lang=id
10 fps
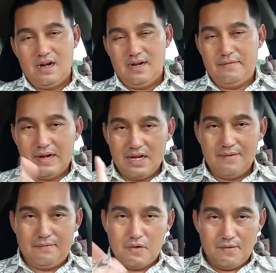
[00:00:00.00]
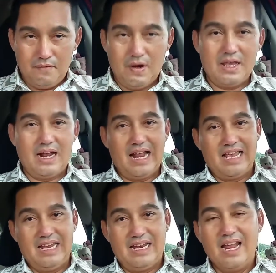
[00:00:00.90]
dibanding buah-buah yang
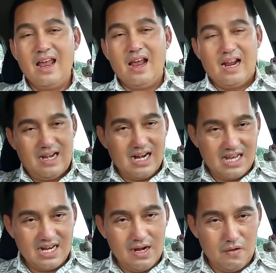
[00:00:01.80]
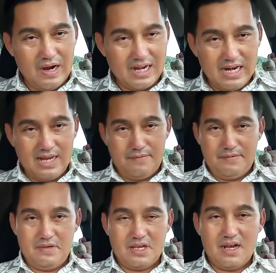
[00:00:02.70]
lain dan selalu ada ya
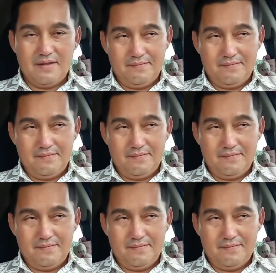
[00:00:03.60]
pemirsa